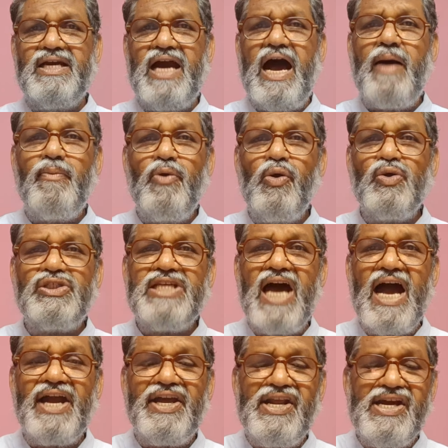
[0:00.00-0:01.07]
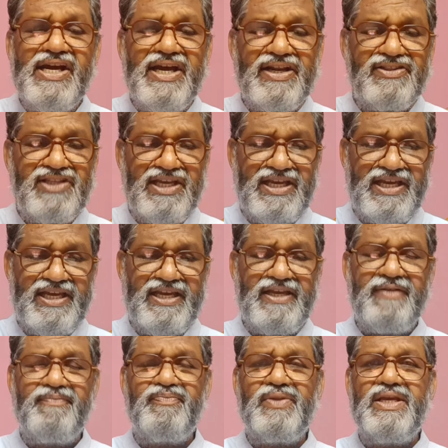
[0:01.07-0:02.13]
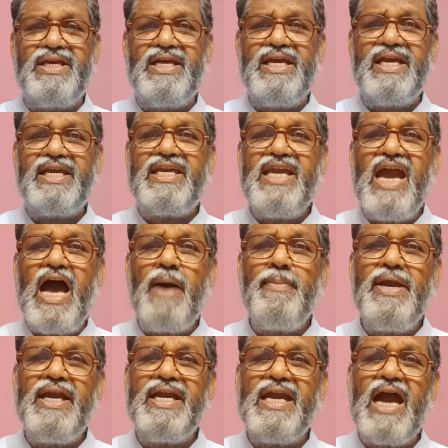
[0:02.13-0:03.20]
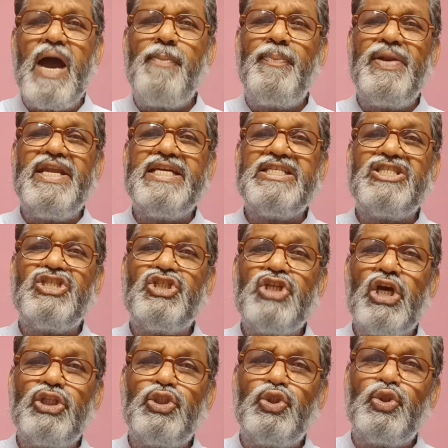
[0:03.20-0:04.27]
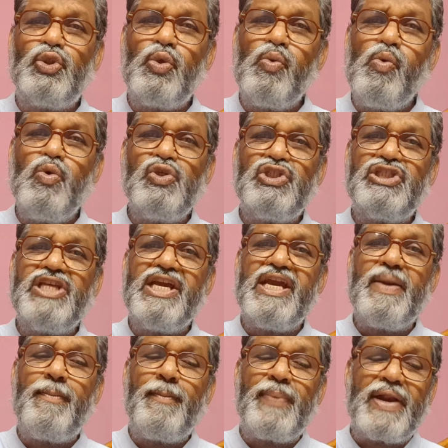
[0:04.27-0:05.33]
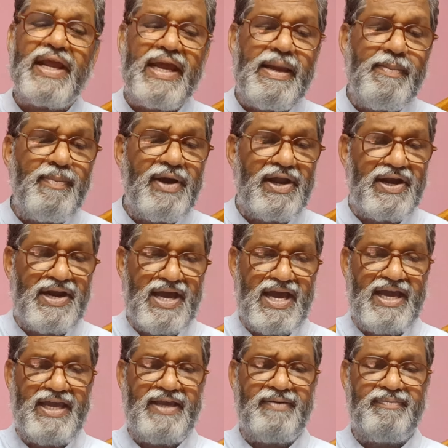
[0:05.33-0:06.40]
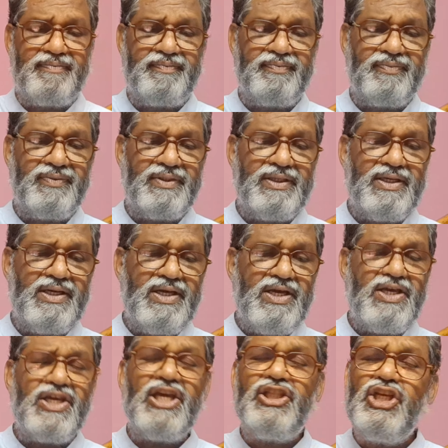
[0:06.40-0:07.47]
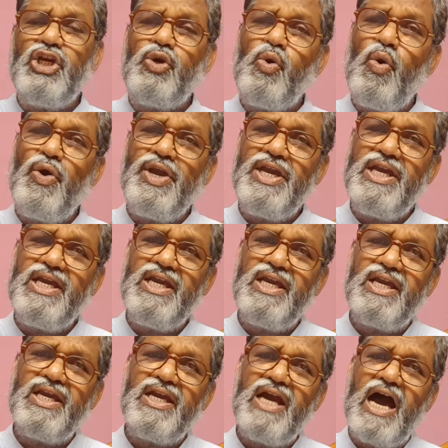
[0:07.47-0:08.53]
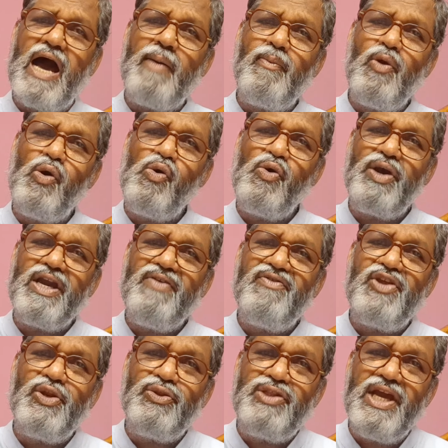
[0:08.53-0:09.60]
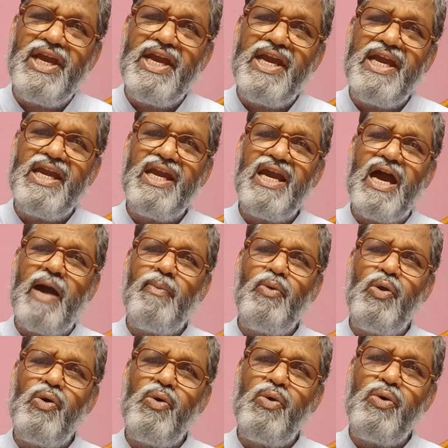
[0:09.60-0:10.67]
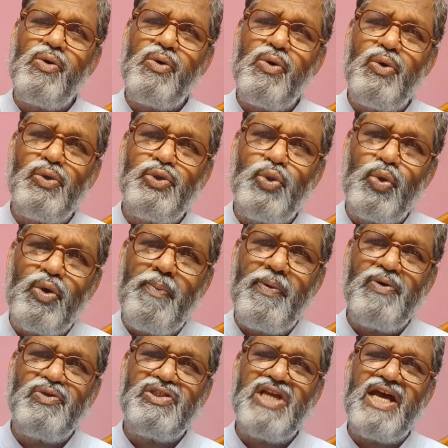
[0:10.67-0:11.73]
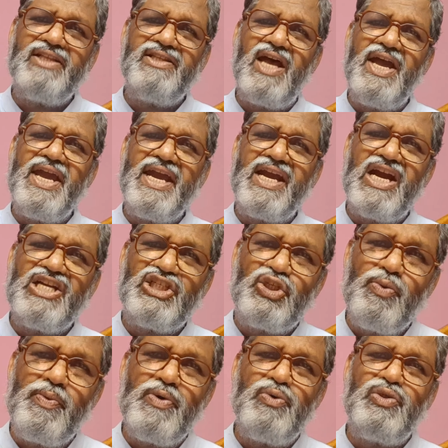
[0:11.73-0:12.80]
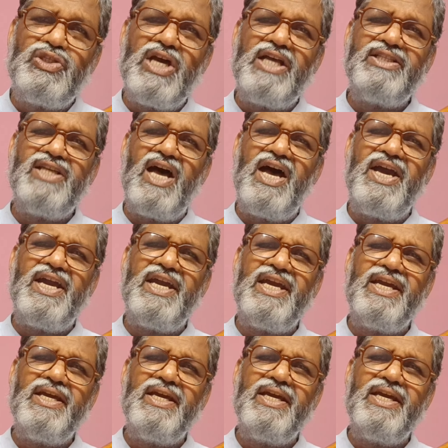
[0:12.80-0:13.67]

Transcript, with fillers: हम लोगों से आग्रह करते हैं कि हमें अपने शत्रुओं से प्रेम करना है यदि कोई हम लोगों के विरुद्ध है हम लोगों को दुख पहुंचाता है कष्ट पहुंचाता है